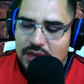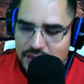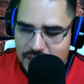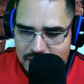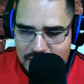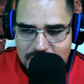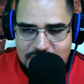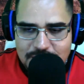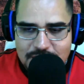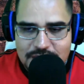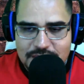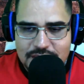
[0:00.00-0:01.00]
creen que les da
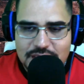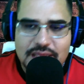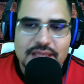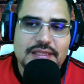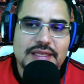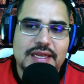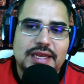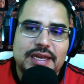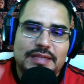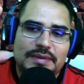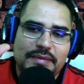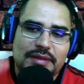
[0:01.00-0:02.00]
más libertades, creen que
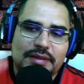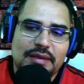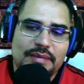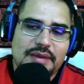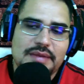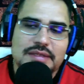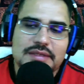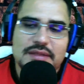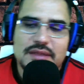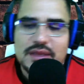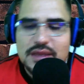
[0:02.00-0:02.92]
les permite vivir más